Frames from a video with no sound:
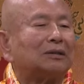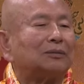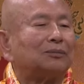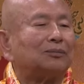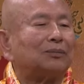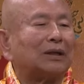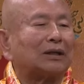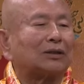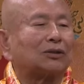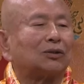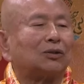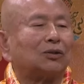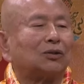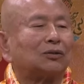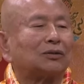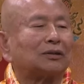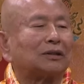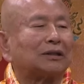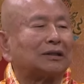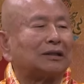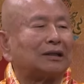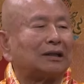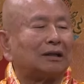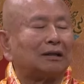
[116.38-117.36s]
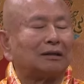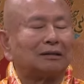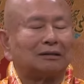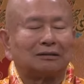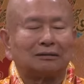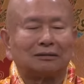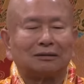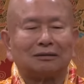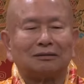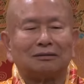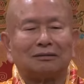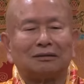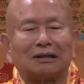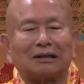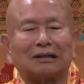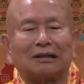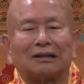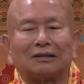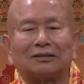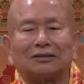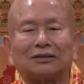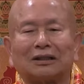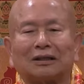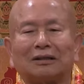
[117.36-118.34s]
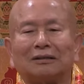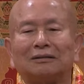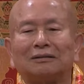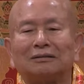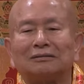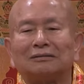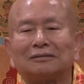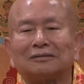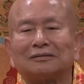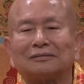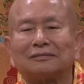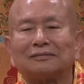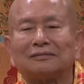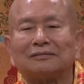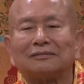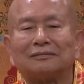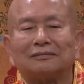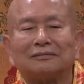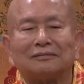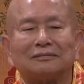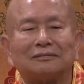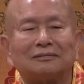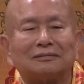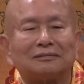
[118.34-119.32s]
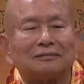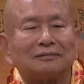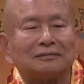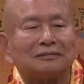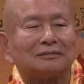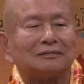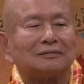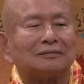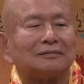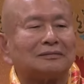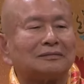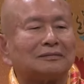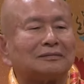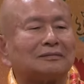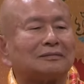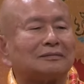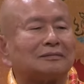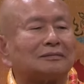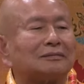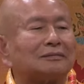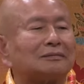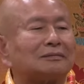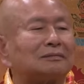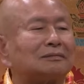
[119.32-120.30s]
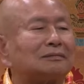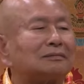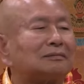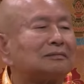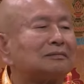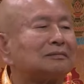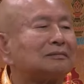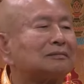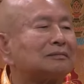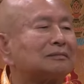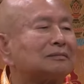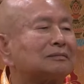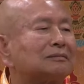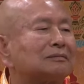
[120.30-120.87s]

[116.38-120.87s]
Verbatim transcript: 麦克风给他，让他讲。师师尊，生日快